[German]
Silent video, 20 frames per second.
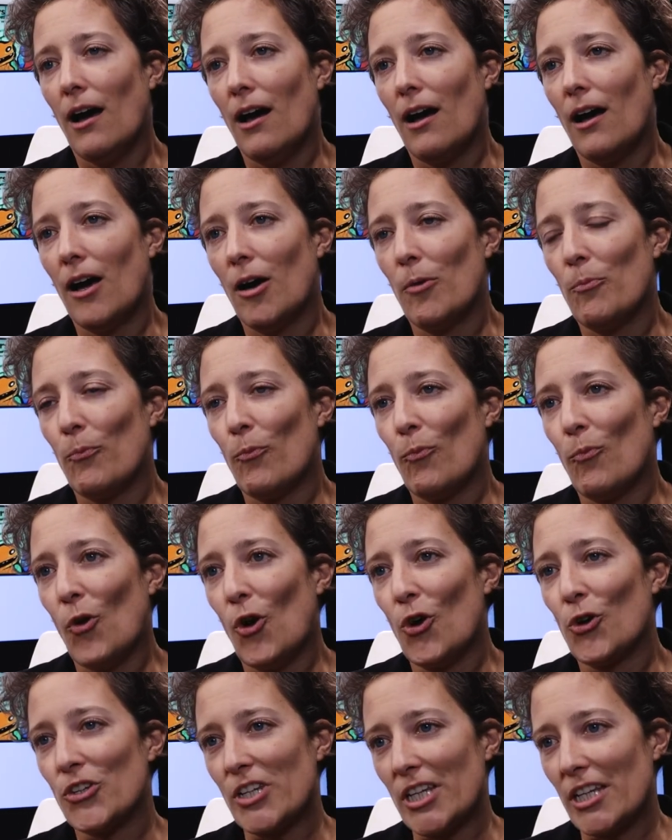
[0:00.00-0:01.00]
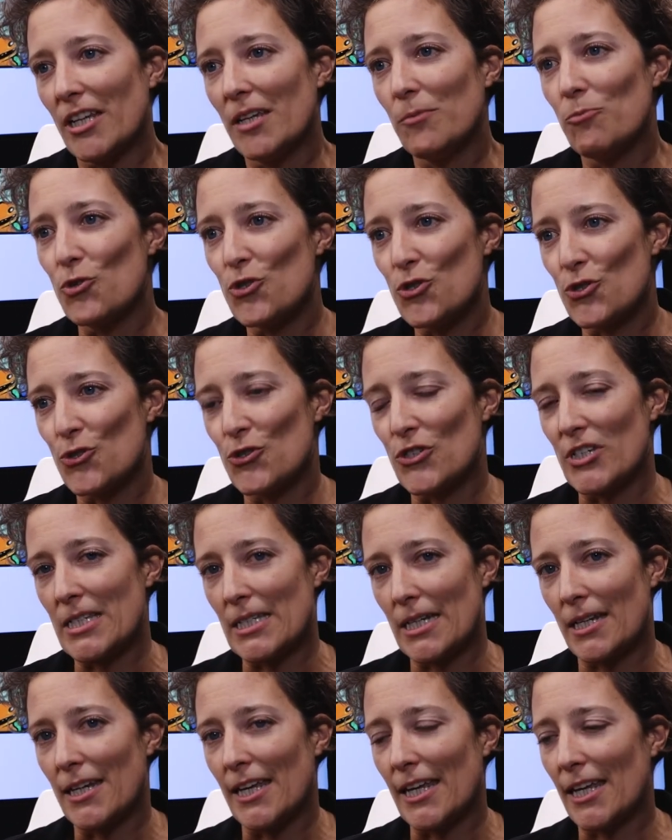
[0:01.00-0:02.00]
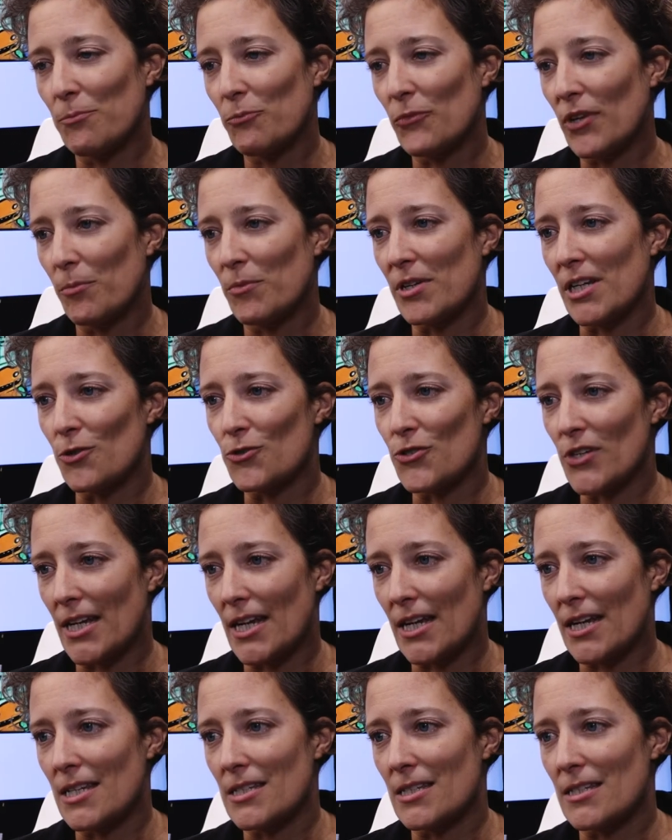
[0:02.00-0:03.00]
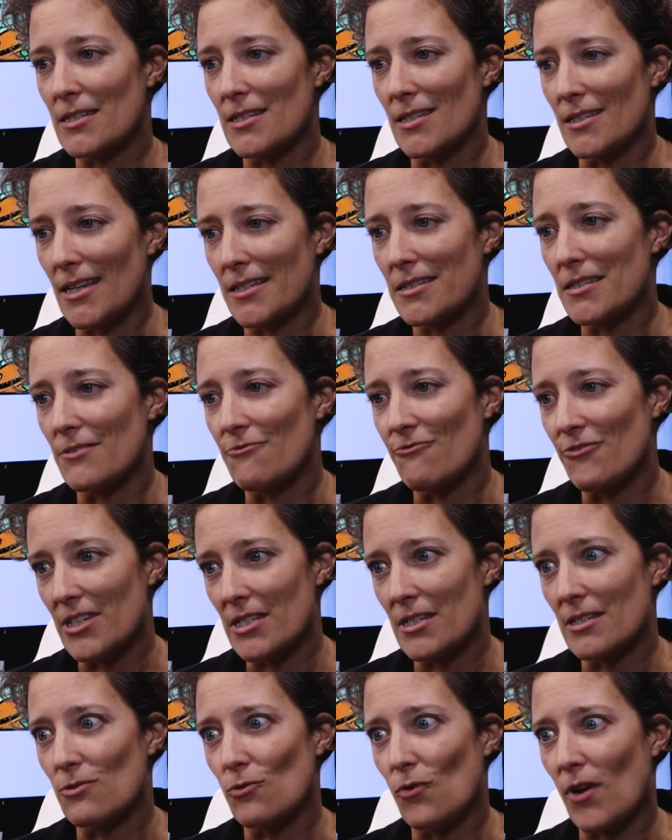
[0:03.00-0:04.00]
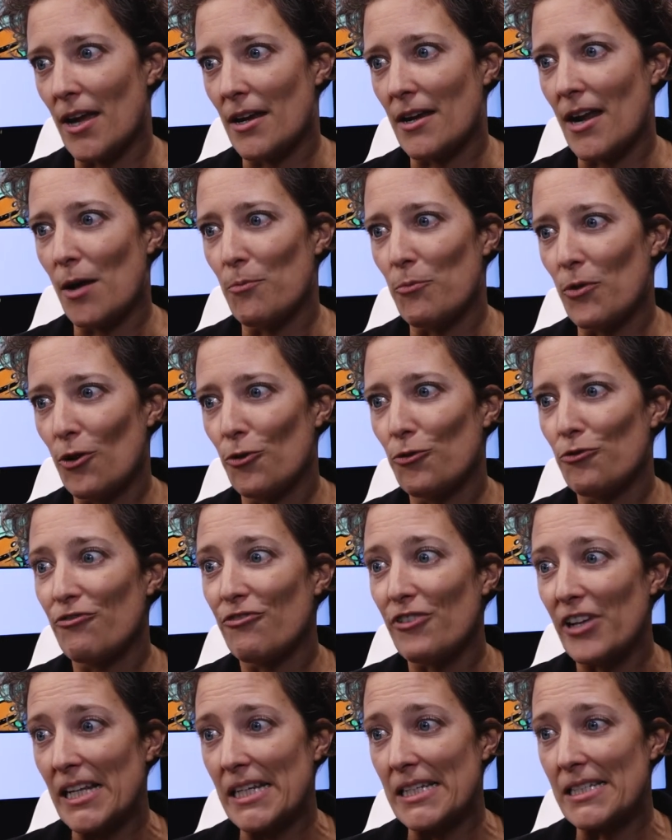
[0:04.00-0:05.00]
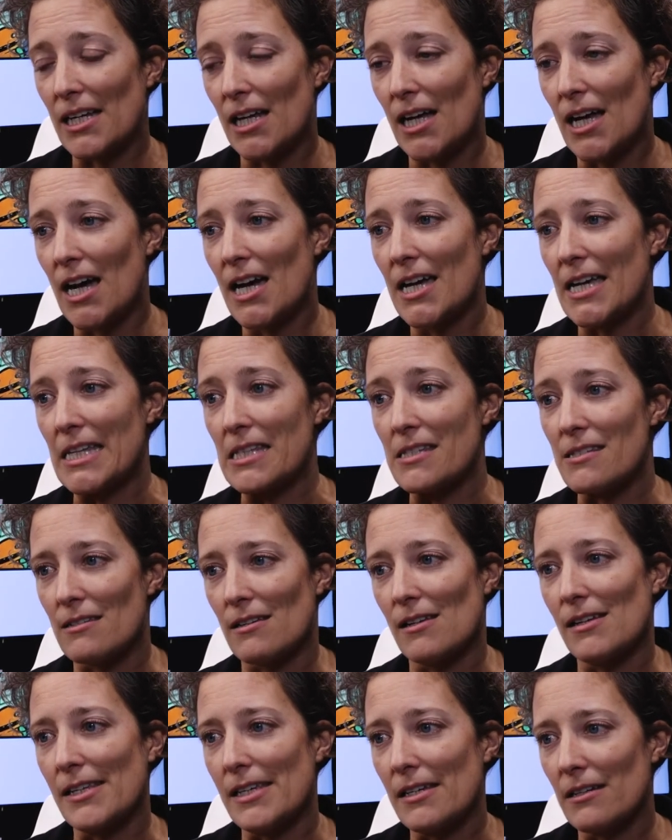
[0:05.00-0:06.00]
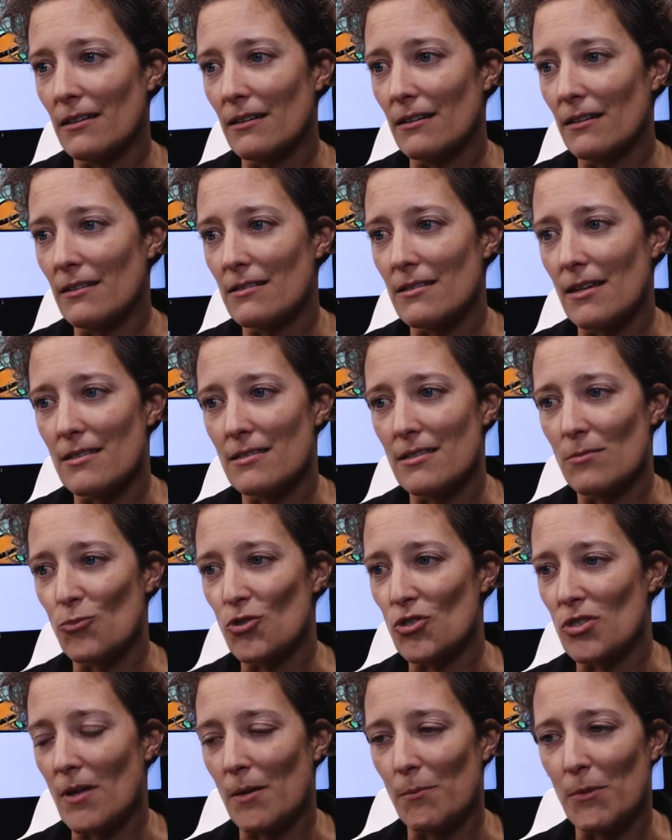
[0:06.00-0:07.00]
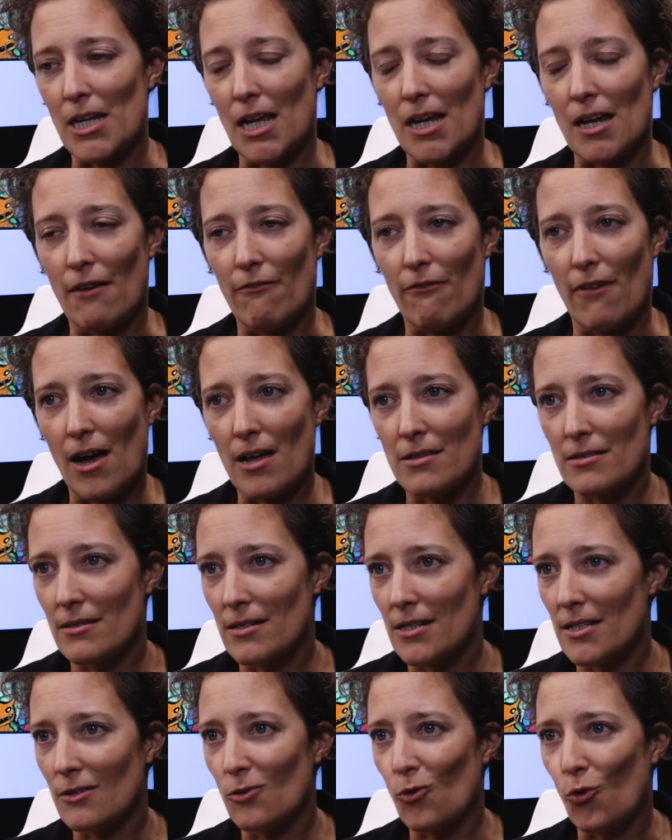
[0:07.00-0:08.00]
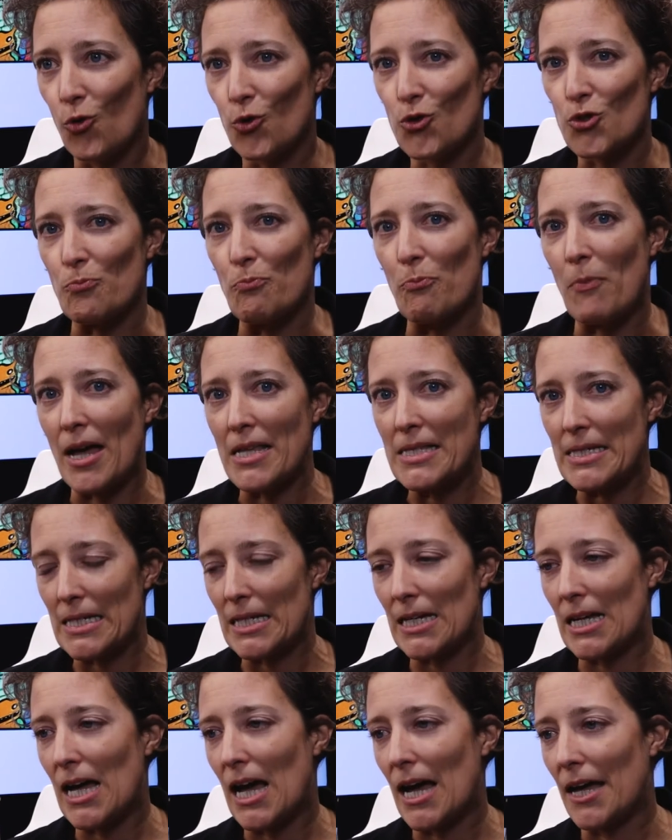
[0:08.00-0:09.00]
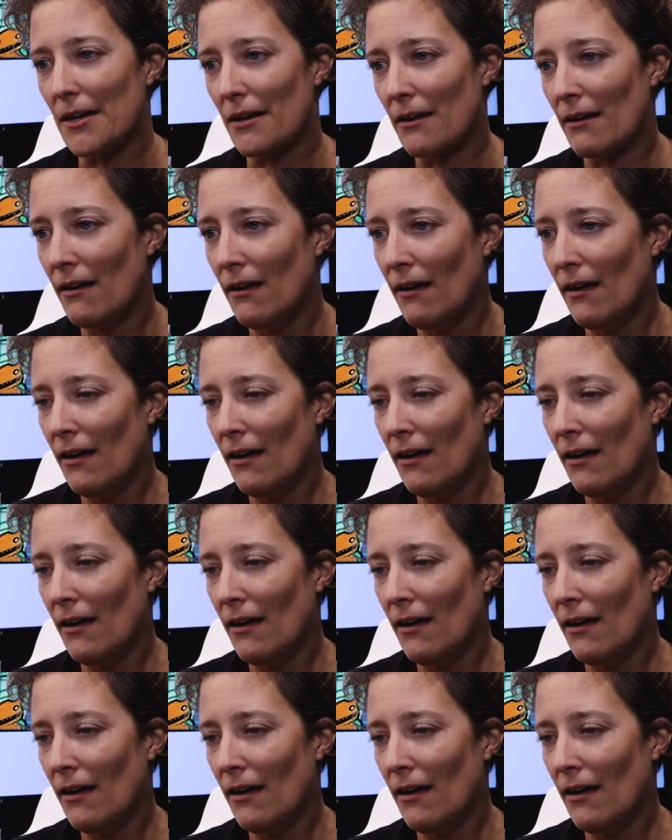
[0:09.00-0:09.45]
Ähm, und die müssten sich dann eben damit auseinandersetzen, wie sie so einen Upload-Filter installieren verlieren. Das heißt, sie müssen mit einer wahnsinnigen großen Masse an